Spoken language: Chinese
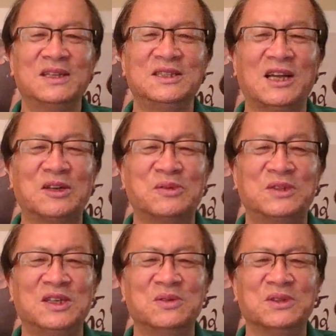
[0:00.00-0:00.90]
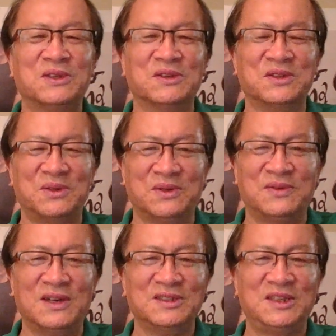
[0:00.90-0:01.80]
假如真有消息
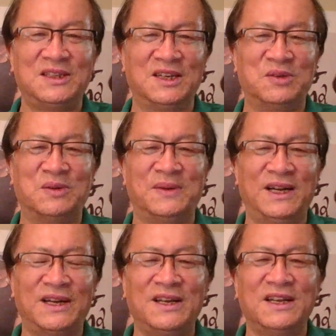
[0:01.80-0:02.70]
说王岐山落马，